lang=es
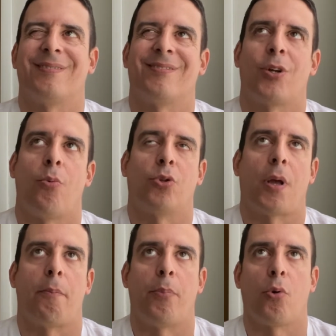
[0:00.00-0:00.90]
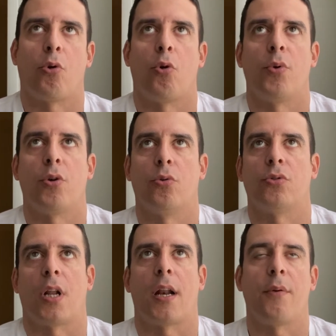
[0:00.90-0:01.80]
como tampoco lo vi
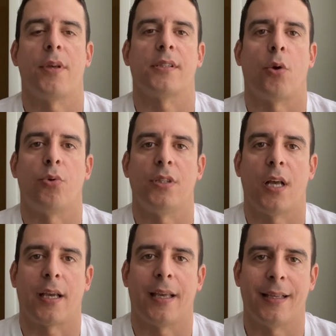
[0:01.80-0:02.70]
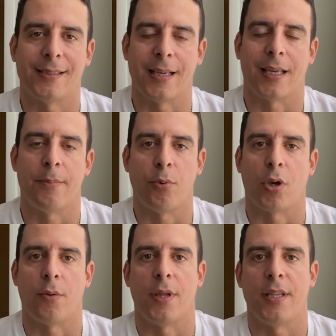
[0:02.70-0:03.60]
contra Arabia Saudita, que es ese equipo
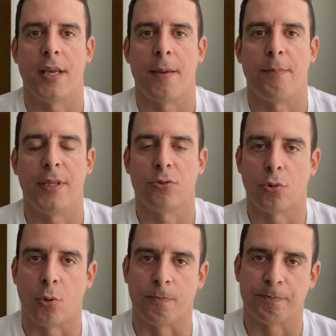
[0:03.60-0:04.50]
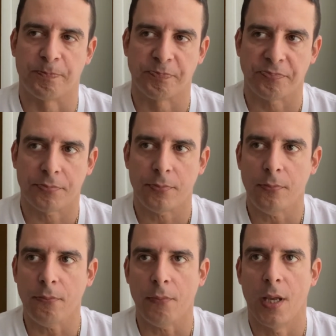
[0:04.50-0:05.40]
que venía invicto
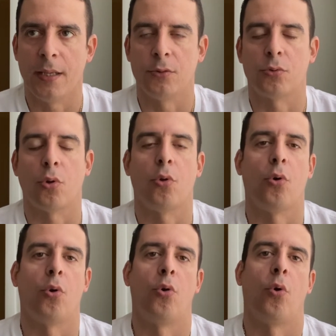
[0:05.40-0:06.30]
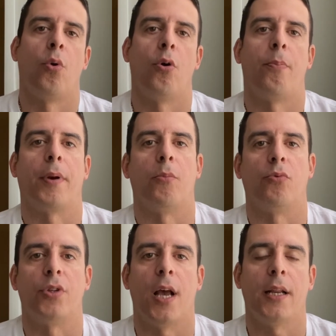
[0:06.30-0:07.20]
en todos los juegos
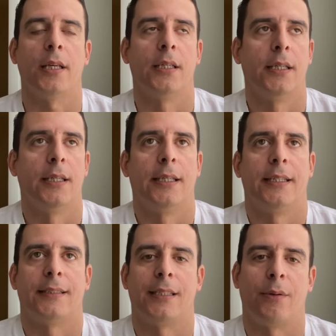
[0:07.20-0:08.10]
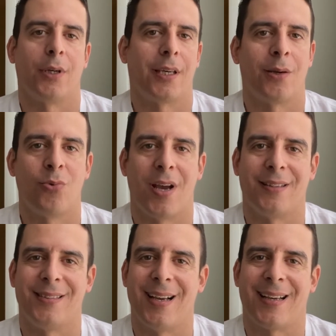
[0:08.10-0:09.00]
premundiales. Se ve que es una
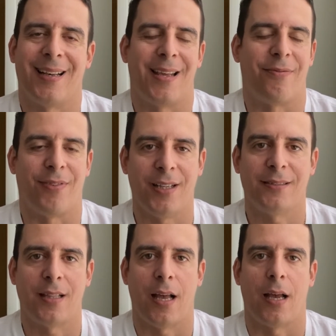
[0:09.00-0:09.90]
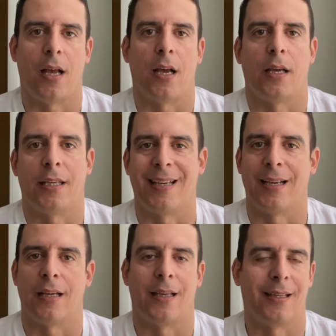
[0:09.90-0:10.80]
Argentina que le falta
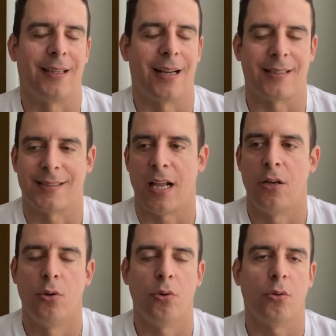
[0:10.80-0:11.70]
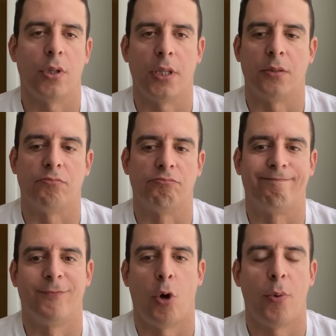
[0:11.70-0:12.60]
engrasarlo. Eh,
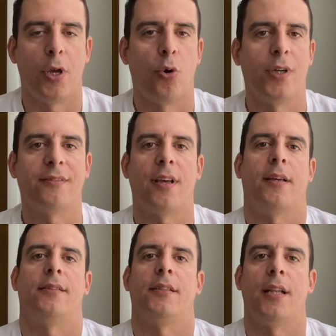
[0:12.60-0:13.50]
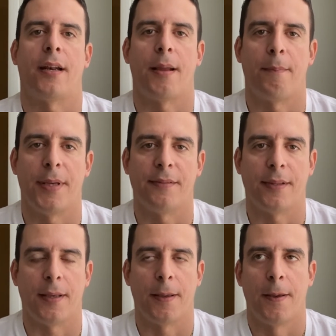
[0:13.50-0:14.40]
no veo este Argentina realmente